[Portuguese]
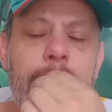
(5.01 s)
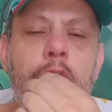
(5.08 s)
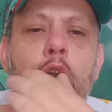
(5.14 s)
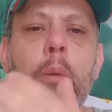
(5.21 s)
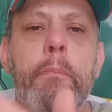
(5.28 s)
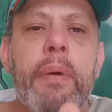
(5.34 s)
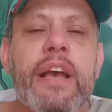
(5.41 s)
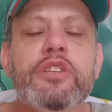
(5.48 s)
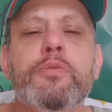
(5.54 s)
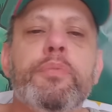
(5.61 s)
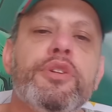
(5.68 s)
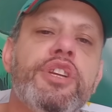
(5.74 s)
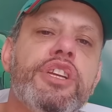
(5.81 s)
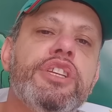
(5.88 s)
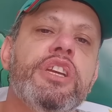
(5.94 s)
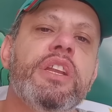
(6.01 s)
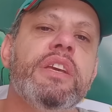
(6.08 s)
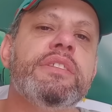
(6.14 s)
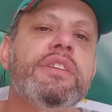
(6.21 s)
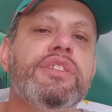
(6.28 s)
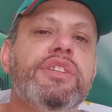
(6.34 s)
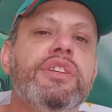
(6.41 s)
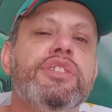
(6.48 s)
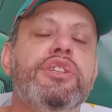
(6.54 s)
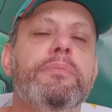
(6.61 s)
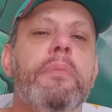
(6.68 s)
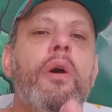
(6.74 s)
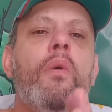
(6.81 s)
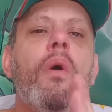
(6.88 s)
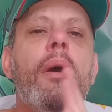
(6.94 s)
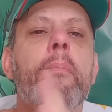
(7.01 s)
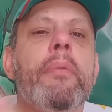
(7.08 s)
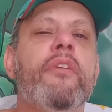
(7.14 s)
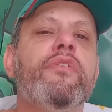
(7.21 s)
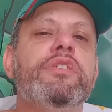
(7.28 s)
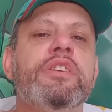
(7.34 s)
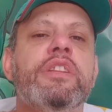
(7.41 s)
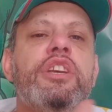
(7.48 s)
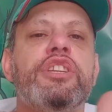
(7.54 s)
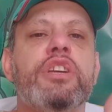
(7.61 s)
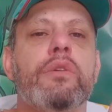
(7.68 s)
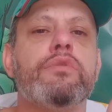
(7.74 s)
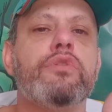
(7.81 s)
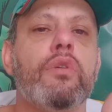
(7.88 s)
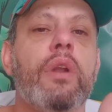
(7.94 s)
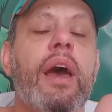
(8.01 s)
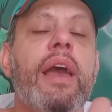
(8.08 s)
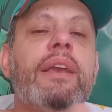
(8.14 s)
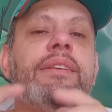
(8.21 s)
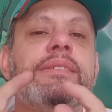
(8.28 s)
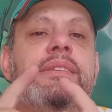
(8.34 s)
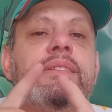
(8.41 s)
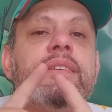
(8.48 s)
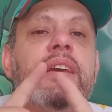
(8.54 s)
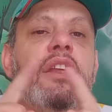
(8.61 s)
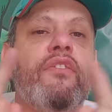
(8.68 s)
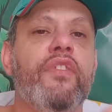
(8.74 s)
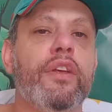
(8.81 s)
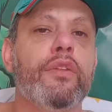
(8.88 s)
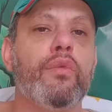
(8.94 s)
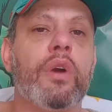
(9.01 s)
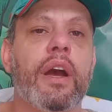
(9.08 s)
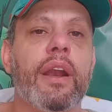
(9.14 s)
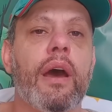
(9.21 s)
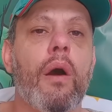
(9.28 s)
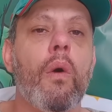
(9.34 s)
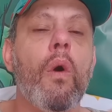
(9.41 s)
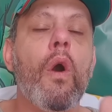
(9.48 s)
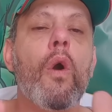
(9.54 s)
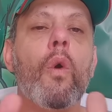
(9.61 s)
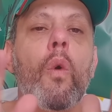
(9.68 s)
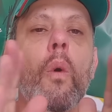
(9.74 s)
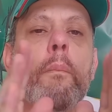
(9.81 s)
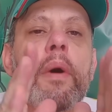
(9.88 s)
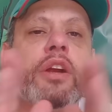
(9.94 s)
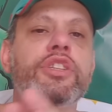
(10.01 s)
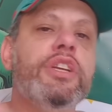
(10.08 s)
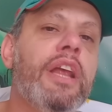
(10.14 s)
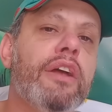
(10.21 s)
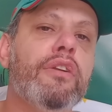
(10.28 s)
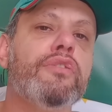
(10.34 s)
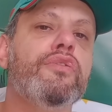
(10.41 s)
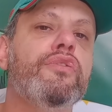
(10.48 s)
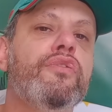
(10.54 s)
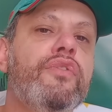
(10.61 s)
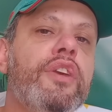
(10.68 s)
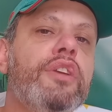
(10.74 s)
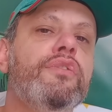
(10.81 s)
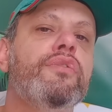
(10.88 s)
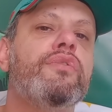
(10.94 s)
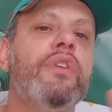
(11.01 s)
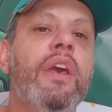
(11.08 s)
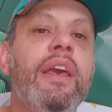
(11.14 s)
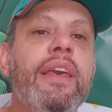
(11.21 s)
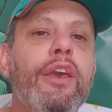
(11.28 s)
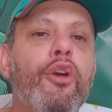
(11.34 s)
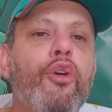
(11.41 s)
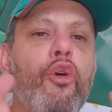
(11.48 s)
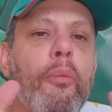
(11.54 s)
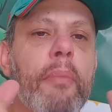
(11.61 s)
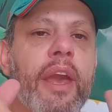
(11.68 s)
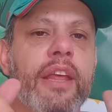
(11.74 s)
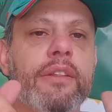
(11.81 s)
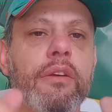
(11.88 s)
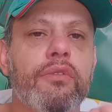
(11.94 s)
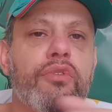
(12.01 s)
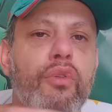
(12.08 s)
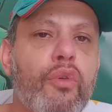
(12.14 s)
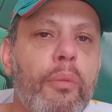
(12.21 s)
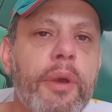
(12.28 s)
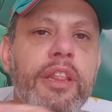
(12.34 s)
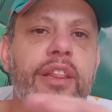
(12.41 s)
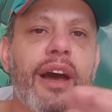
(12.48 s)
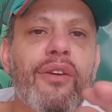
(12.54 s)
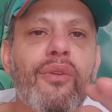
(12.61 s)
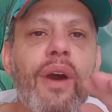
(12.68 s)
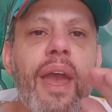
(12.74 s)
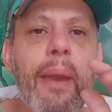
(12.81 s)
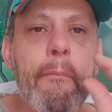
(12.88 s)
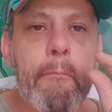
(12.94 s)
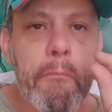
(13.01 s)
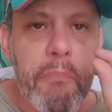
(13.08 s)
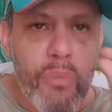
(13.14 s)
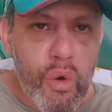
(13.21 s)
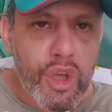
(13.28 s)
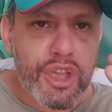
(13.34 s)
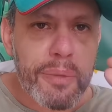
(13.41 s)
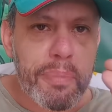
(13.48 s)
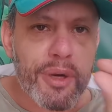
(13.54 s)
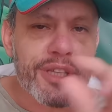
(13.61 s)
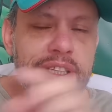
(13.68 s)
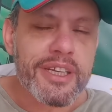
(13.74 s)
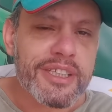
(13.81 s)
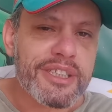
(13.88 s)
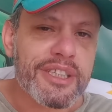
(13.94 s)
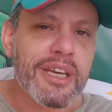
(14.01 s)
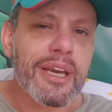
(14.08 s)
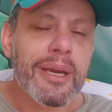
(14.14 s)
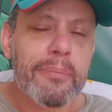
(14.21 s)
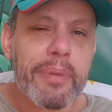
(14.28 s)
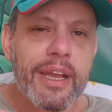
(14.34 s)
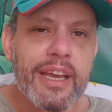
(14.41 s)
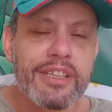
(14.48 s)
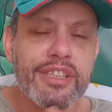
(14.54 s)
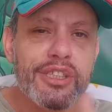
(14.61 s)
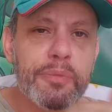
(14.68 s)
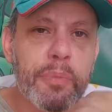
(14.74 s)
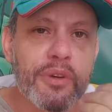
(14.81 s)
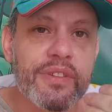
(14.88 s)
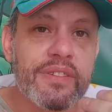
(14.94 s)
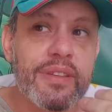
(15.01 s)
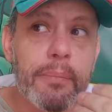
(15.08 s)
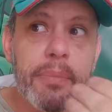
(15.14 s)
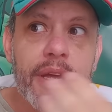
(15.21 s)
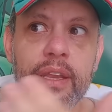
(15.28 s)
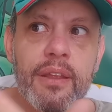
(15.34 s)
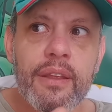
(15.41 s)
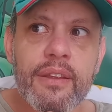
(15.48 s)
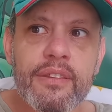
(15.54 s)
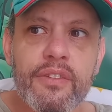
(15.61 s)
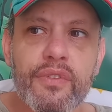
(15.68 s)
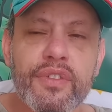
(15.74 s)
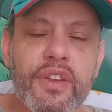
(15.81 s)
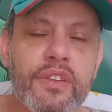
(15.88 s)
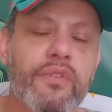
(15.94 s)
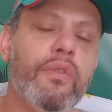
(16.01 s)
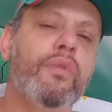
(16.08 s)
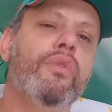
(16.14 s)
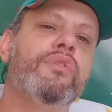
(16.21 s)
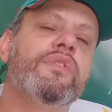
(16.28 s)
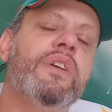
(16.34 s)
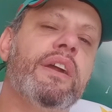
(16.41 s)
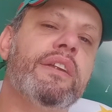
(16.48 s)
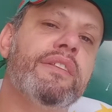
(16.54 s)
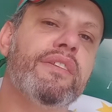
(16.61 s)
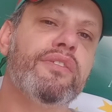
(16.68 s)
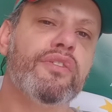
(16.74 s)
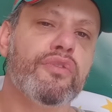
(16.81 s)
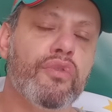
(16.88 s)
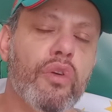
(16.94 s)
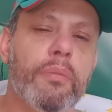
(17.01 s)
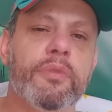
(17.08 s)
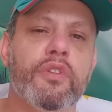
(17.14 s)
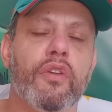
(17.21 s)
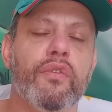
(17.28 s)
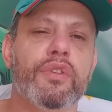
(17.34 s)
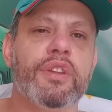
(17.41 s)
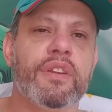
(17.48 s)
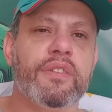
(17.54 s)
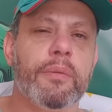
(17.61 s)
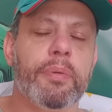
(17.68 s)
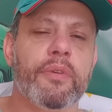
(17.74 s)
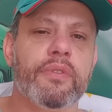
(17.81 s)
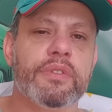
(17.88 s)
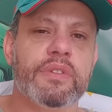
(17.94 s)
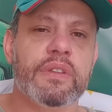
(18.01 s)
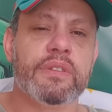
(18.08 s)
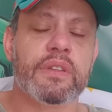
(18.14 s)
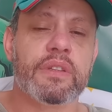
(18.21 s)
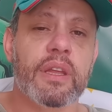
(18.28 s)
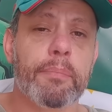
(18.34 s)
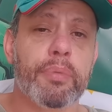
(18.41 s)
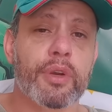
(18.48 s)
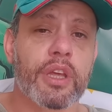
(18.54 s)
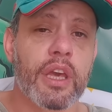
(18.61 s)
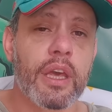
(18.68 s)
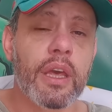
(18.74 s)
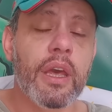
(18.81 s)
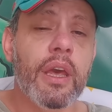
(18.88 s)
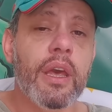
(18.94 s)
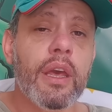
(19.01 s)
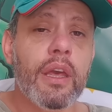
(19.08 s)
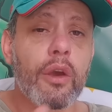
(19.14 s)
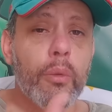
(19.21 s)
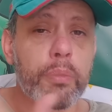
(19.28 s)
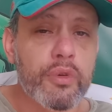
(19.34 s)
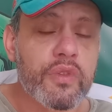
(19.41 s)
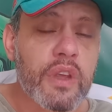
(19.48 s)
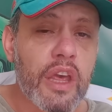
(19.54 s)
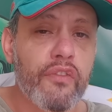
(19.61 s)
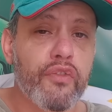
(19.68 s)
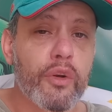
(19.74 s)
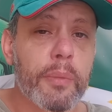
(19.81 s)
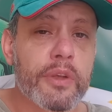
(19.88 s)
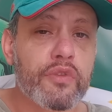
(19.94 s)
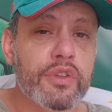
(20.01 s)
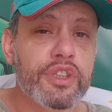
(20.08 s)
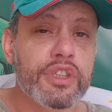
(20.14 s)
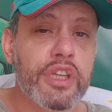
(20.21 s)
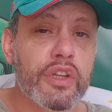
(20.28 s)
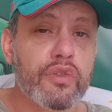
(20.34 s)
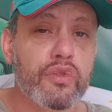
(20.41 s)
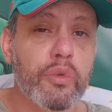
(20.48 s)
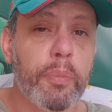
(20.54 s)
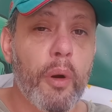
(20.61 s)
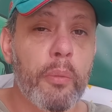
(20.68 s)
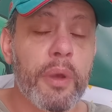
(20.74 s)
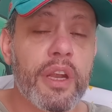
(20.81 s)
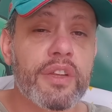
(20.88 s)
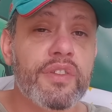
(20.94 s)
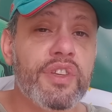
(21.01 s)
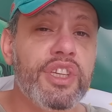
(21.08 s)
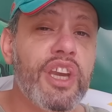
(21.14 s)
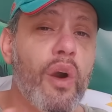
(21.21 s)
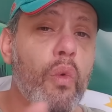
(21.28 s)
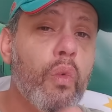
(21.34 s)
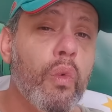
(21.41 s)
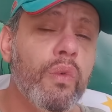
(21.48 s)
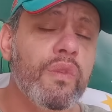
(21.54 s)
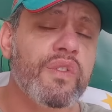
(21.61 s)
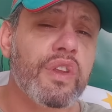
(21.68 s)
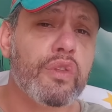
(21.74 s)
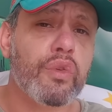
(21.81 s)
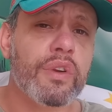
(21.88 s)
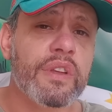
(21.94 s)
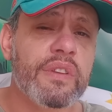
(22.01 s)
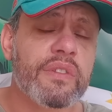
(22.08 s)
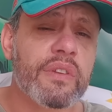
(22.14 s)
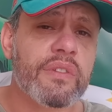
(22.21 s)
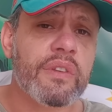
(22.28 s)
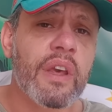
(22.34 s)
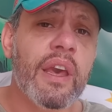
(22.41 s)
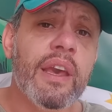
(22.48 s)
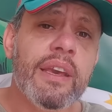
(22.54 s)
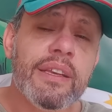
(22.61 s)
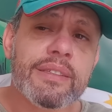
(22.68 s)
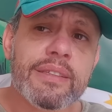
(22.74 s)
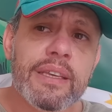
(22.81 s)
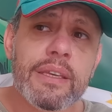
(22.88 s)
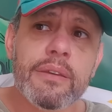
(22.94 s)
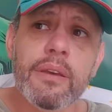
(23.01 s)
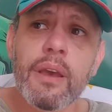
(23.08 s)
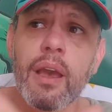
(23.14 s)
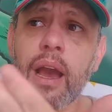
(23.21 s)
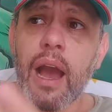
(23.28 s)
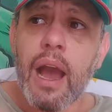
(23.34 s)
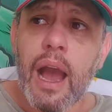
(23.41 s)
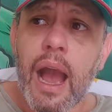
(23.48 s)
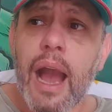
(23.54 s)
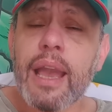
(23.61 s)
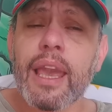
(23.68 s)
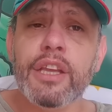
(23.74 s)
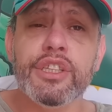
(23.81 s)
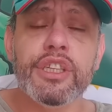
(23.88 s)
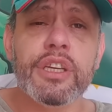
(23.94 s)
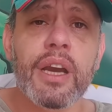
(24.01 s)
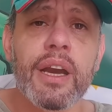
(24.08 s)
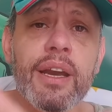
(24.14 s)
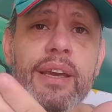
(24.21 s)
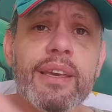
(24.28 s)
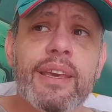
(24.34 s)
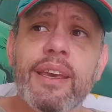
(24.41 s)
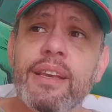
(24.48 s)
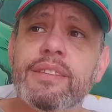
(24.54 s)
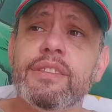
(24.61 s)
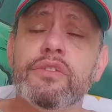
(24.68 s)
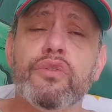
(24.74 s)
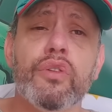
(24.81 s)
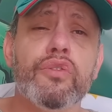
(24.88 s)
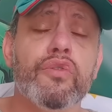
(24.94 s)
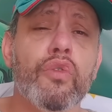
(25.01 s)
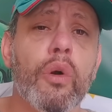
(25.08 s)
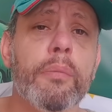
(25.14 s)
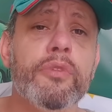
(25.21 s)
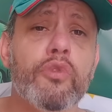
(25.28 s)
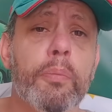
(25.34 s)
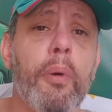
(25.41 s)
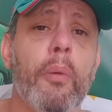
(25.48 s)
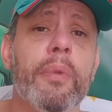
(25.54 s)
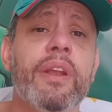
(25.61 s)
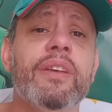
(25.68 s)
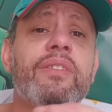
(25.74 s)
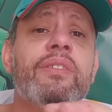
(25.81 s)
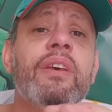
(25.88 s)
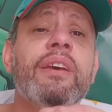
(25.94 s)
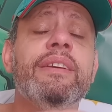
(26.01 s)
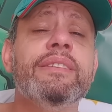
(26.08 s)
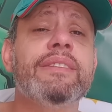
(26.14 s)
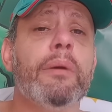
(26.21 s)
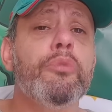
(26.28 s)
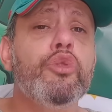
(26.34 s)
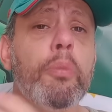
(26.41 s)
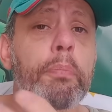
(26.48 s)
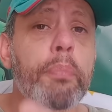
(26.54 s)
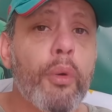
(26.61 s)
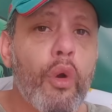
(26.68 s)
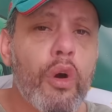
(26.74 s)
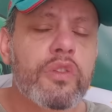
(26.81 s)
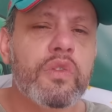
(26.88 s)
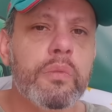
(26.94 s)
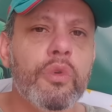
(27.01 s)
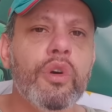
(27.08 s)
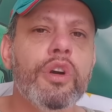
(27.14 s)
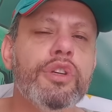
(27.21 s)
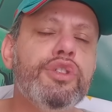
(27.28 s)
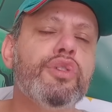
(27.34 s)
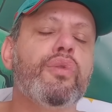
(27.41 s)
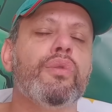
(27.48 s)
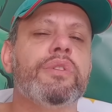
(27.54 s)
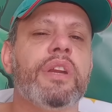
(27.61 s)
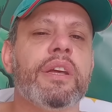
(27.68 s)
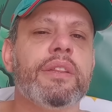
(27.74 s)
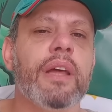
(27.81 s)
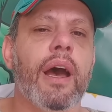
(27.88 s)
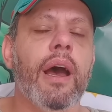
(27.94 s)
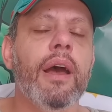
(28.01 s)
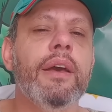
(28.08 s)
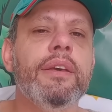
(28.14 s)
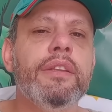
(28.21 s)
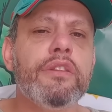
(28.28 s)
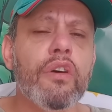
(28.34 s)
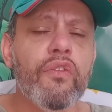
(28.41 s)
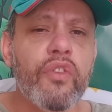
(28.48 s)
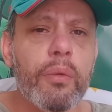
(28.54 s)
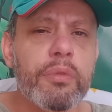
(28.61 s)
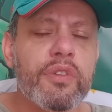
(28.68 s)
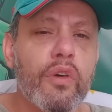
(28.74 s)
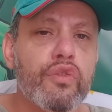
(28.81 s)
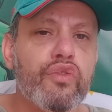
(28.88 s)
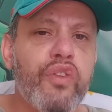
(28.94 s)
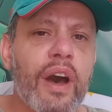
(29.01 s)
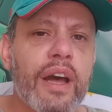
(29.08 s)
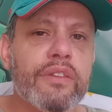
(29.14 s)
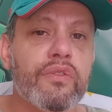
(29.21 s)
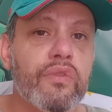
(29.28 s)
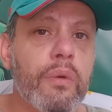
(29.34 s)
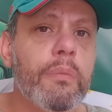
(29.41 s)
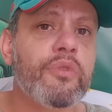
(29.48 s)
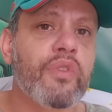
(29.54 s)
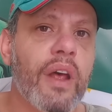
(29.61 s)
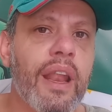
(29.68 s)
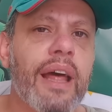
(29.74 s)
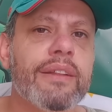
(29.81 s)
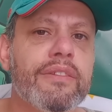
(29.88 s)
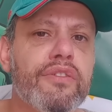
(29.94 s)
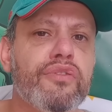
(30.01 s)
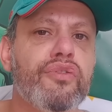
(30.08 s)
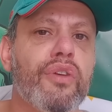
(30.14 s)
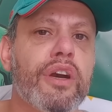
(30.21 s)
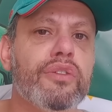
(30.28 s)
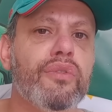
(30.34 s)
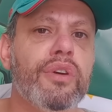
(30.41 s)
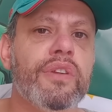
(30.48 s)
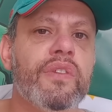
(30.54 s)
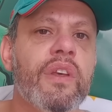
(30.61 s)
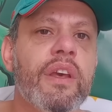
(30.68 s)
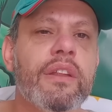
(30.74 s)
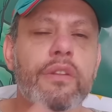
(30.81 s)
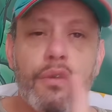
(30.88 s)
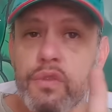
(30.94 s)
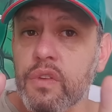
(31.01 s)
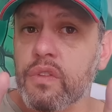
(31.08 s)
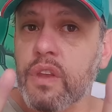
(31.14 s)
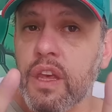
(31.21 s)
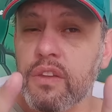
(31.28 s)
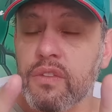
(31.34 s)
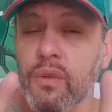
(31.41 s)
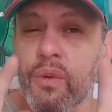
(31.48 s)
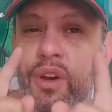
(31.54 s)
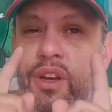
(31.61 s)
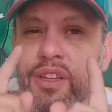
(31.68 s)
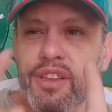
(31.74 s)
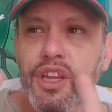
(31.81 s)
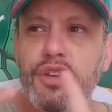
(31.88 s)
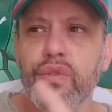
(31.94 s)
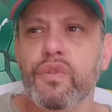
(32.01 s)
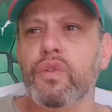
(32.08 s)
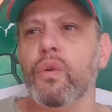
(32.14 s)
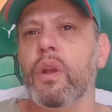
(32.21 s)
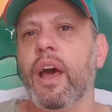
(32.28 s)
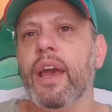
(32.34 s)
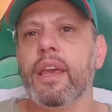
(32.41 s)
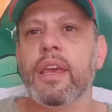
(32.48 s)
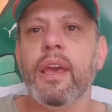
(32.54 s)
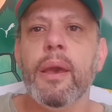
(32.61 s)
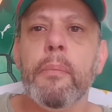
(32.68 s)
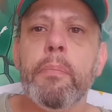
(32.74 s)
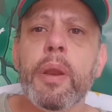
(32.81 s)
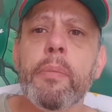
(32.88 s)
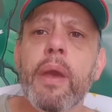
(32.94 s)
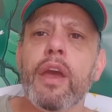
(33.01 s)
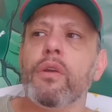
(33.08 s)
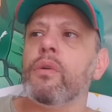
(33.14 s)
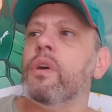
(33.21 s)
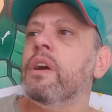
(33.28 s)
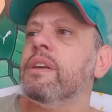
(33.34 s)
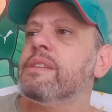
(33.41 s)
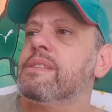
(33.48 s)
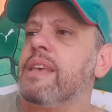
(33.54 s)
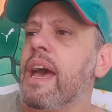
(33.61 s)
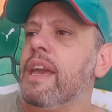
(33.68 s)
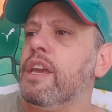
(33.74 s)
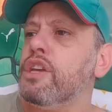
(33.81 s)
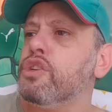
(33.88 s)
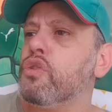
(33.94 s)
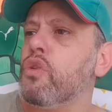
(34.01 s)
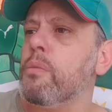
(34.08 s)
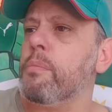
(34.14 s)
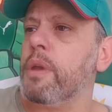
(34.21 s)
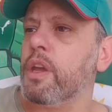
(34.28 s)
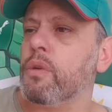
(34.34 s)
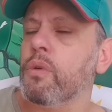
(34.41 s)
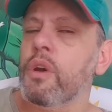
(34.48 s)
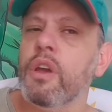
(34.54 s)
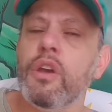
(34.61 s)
Eu peço por gentileza de antemão para você deixar o seu like, se inscrever no canal, compartilhar nossos vídeos e comenta. O seu comentário é muito importante para que a gente possa saber se vocês vão gostar desses nomes que eu vou trazer para vocês, até porque eu busquei informações de dentro do Palmeiras e de alguns setoristas e sim, há quem diga que esses dois nomes o Palmeiras está muito próximo de contratar. Então vamos aos fatos, vamos falar desses jogadores? Não se esqueçam, deixa o seu like. Primeiro, Zaid Romero.